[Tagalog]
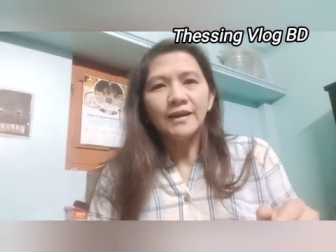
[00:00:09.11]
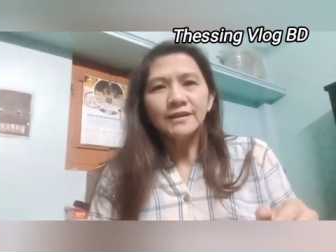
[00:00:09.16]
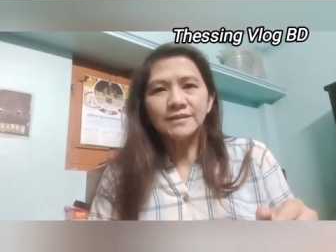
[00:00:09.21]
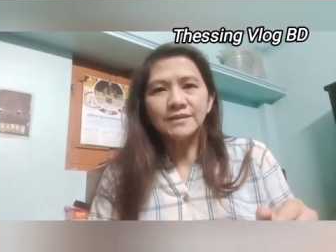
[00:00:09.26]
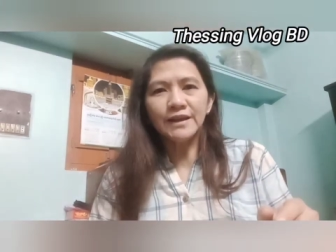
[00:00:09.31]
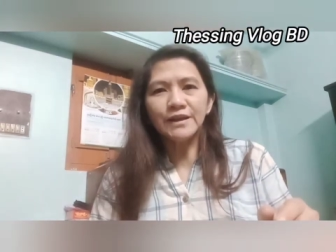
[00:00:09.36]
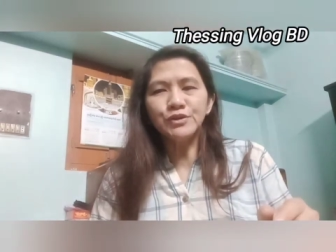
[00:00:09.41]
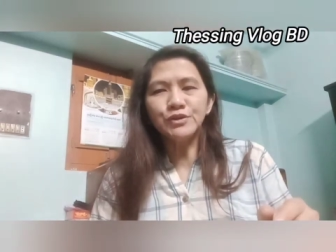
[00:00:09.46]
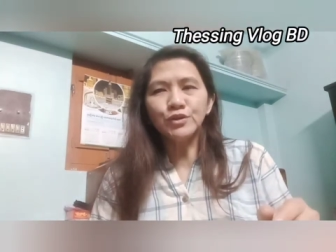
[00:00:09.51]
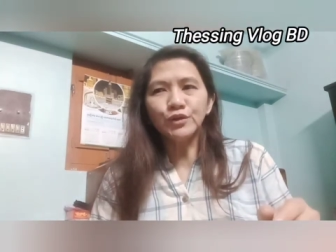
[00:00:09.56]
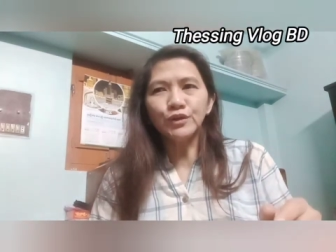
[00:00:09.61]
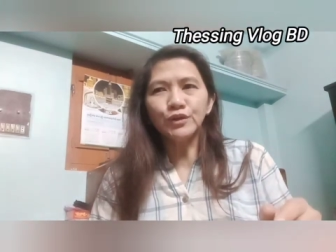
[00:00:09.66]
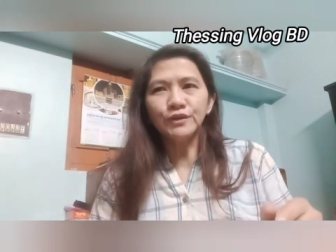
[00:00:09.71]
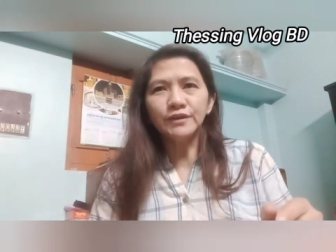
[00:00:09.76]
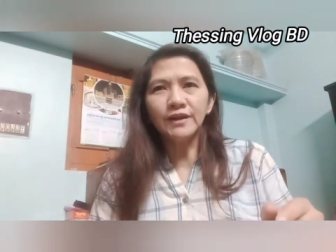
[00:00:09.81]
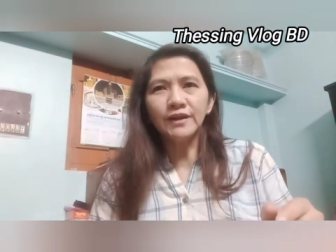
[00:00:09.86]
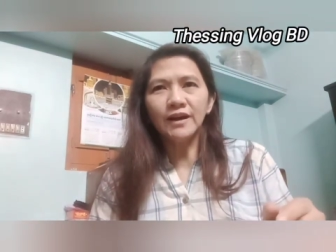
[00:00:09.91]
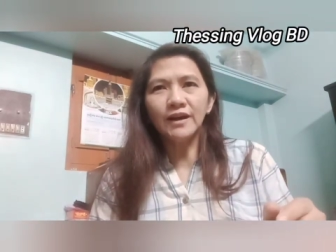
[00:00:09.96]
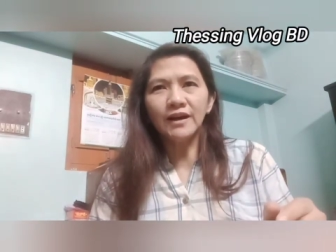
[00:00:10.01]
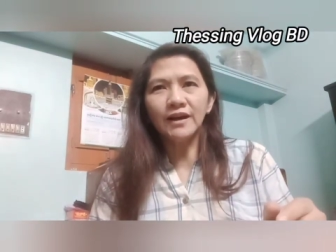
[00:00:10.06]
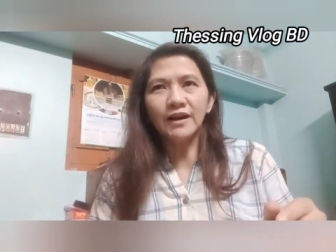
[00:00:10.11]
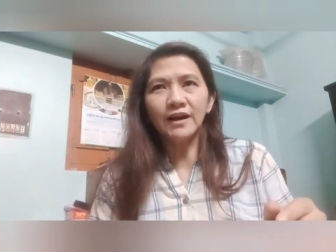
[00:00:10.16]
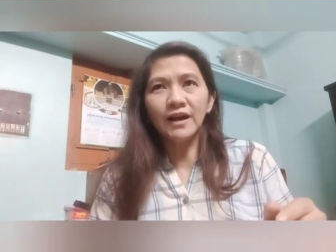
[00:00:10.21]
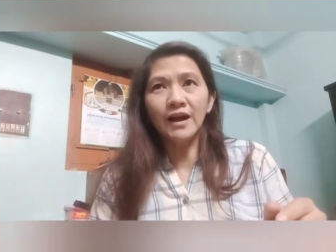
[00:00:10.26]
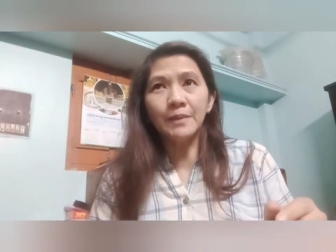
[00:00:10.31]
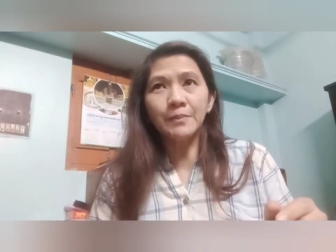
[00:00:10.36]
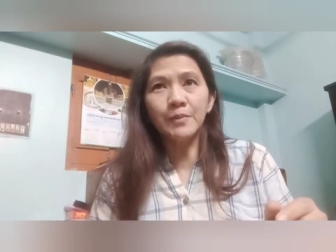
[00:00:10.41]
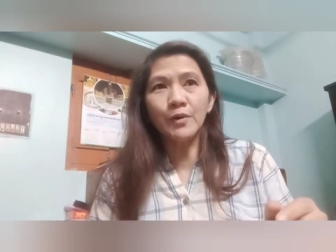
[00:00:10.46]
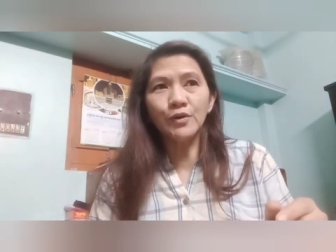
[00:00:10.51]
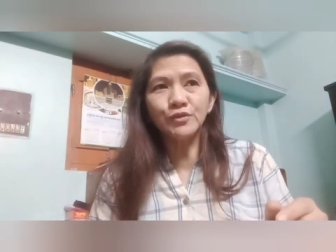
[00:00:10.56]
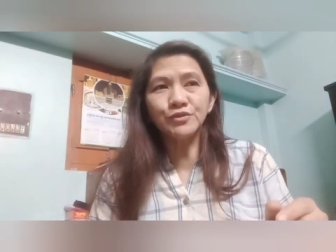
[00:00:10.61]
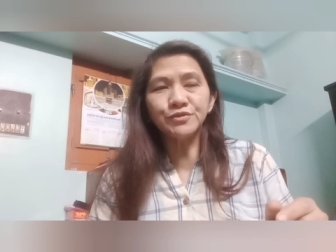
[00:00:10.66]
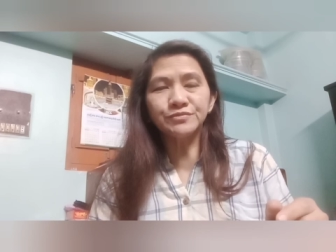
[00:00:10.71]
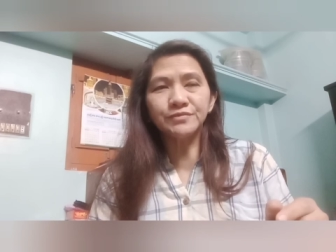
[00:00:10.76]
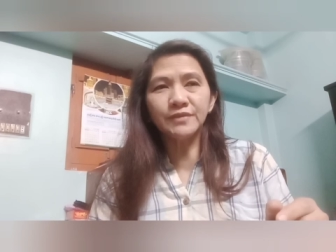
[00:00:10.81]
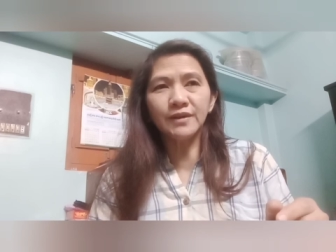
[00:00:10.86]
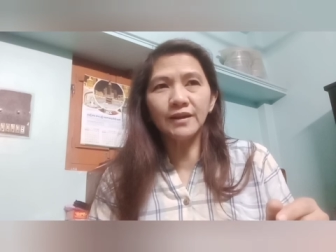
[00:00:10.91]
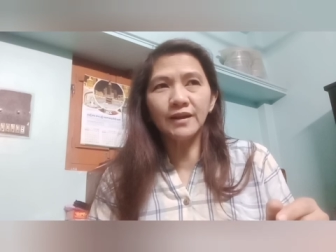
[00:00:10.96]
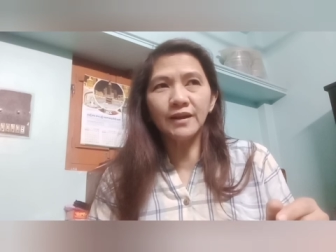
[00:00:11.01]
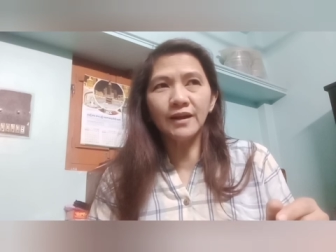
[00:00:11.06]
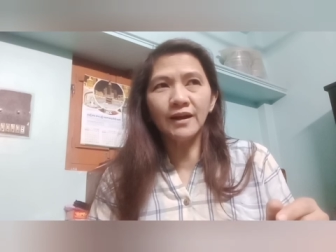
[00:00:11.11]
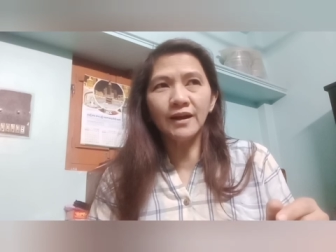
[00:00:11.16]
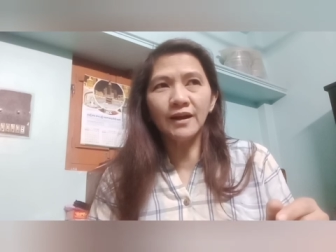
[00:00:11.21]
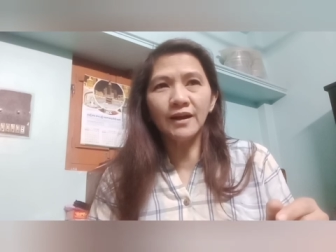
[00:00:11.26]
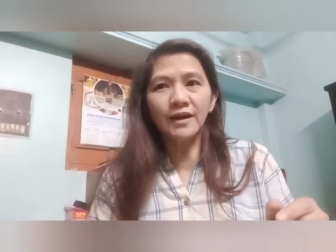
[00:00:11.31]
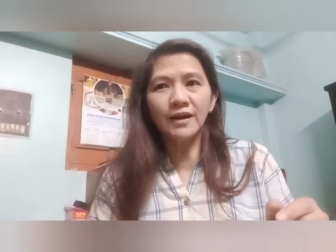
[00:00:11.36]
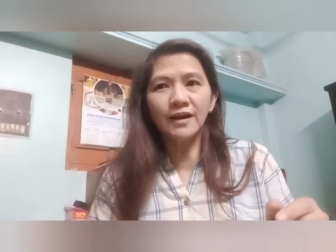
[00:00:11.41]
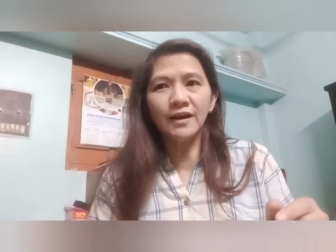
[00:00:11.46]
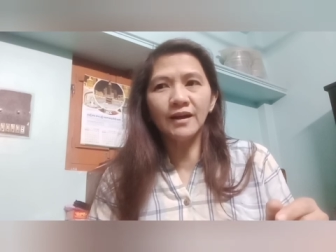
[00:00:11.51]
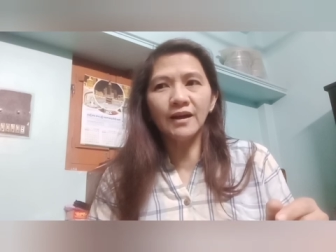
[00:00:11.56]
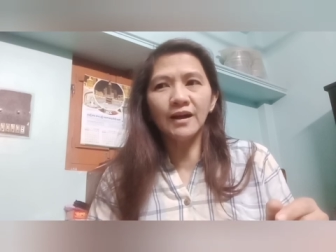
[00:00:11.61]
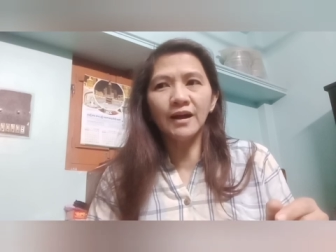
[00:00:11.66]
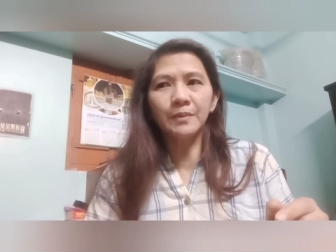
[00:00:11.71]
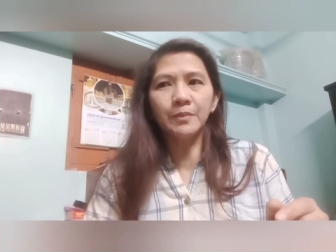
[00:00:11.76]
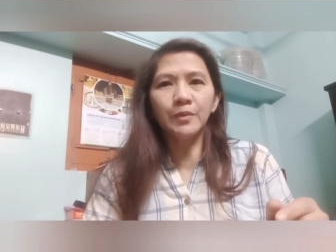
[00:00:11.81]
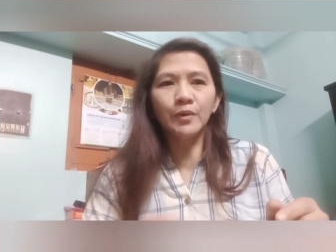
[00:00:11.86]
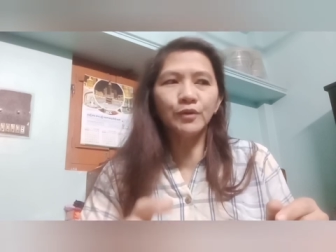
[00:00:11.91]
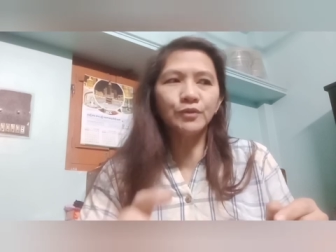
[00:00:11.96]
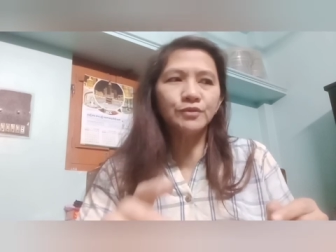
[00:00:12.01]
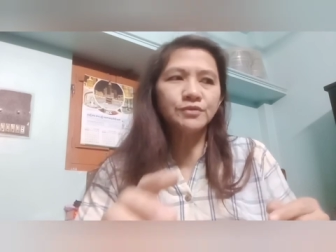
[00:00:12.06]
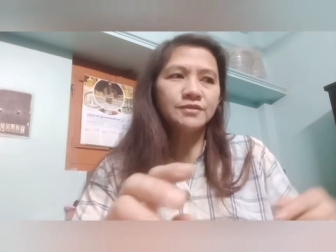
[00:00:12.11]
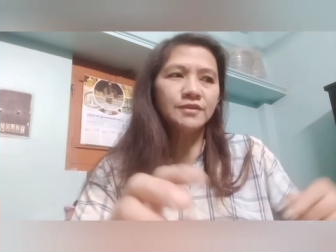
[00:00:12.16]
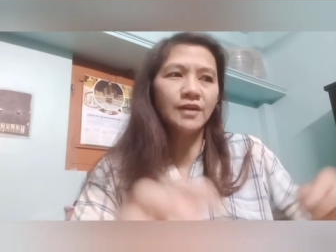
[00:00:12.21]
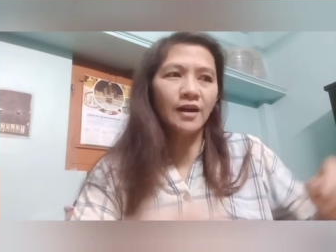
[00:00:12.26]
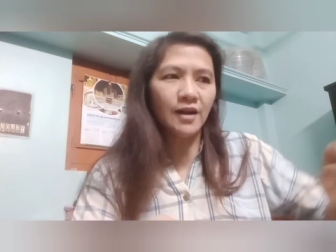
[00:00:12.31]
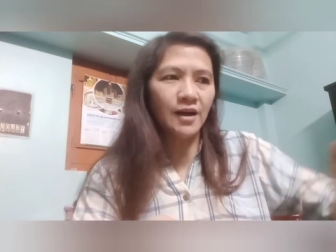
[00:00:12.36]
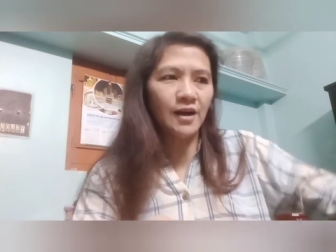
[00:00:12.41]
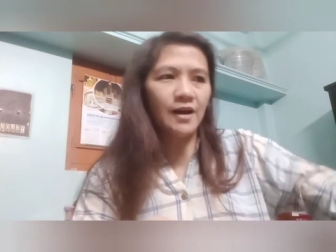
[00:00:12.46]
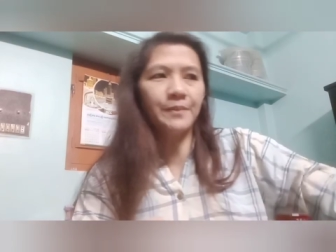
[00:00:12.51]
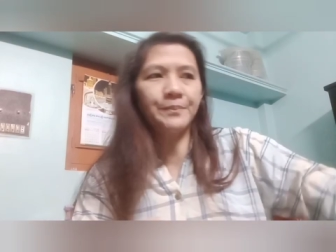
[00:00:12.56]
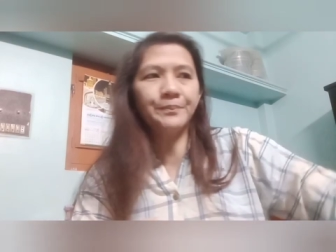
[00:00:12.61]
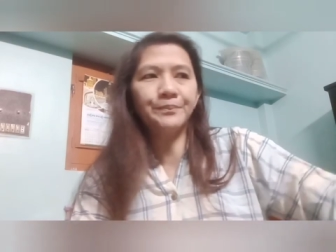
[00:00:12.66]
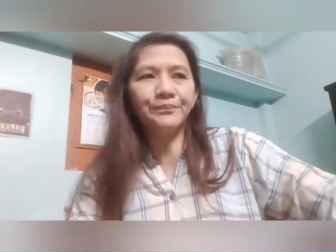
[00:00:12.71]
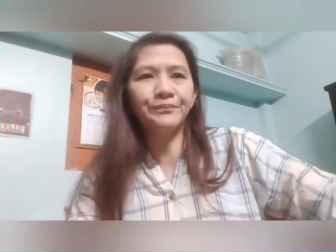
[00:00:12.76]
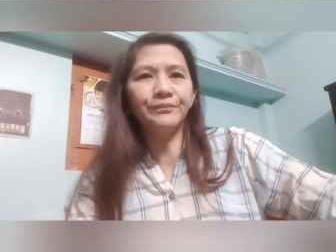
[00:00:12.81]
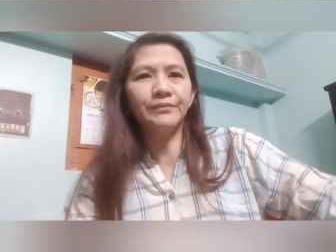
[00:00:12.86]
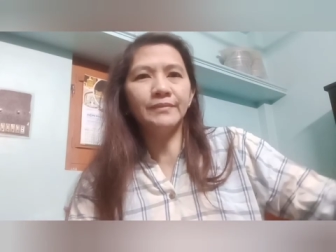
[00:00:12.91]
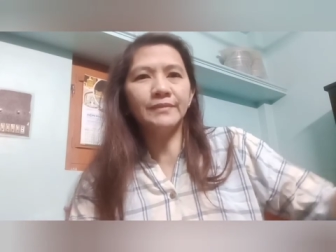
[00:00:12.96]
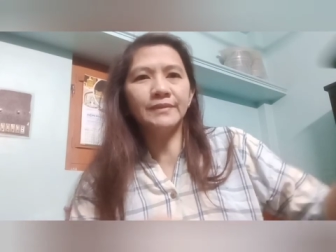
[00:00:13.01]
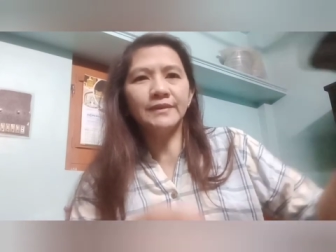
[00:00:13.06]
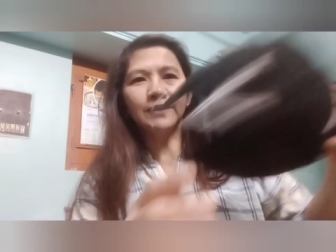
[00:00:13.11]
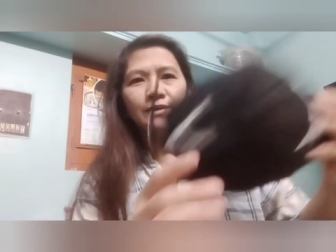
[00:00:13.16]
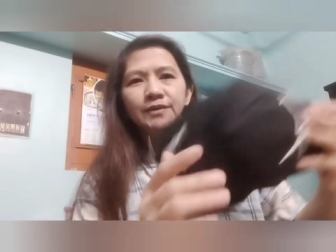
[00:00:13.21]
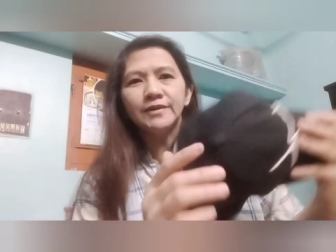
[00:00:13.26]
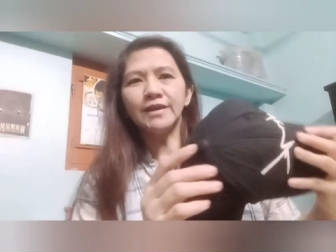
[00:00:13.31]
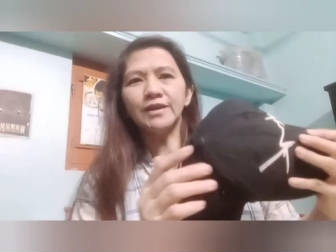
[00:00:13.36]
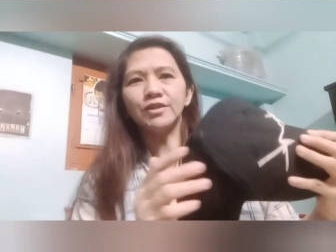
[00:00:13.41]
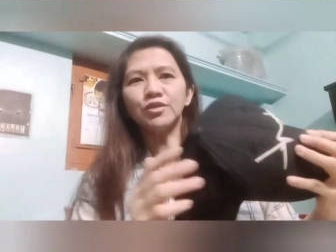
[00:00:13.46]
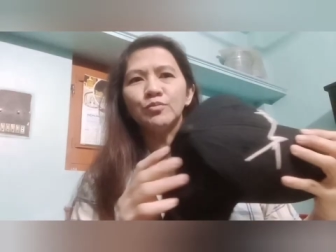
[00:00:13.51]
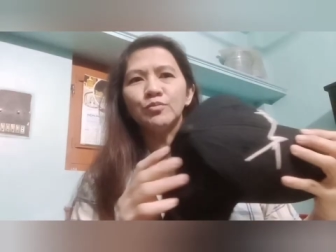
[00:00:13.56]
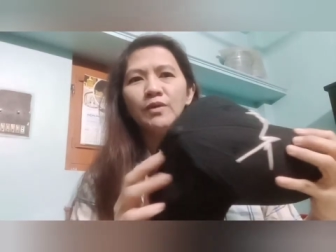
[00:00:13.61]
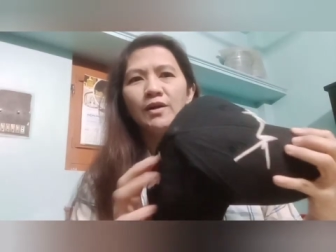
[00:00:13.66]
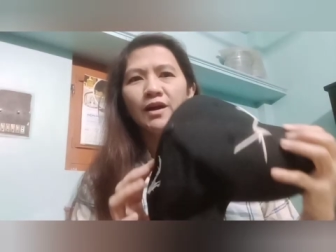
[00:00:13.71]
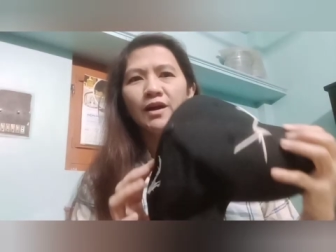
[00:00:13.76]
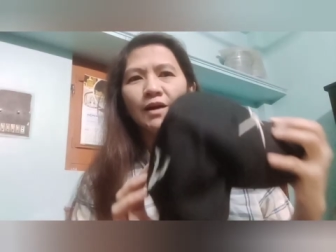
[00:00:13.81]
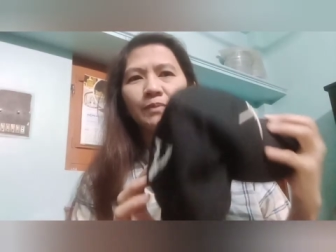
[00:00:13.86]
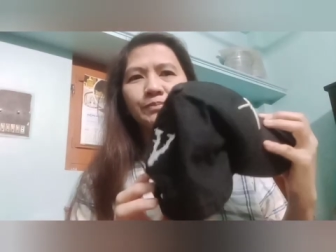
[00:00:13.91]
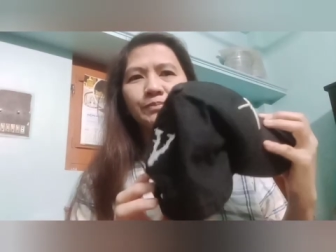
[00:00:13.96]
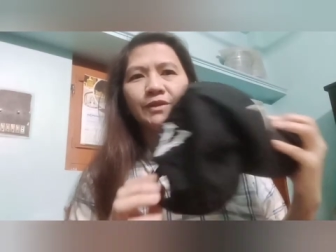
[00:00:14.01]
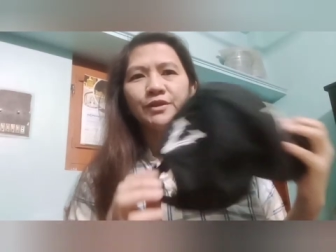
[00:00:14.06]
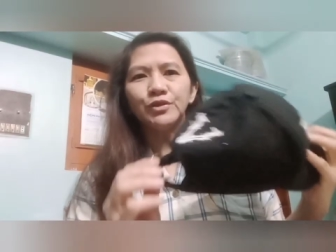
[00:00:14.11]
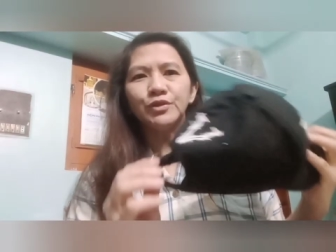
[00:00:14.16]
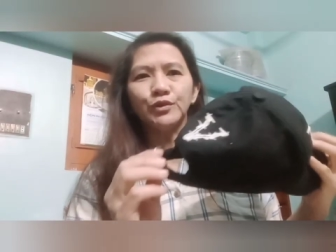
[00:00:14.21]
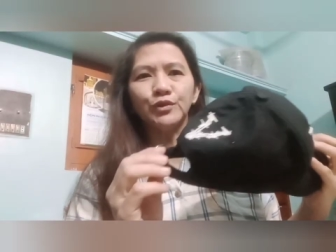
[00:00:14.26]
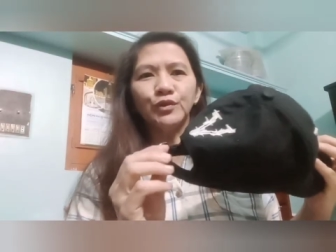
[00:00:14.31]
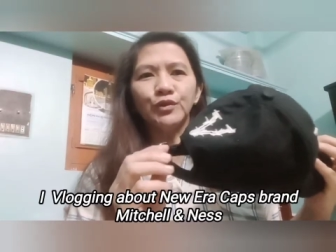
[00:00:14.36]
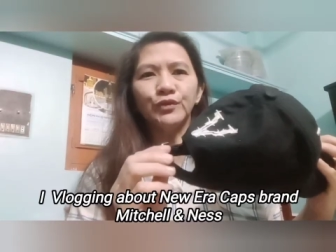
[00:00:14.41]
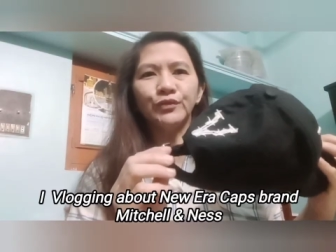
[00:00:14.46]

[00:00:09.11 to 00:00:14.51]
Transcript: sa inyo na about uh, about the cup. Nandito mga cup na to.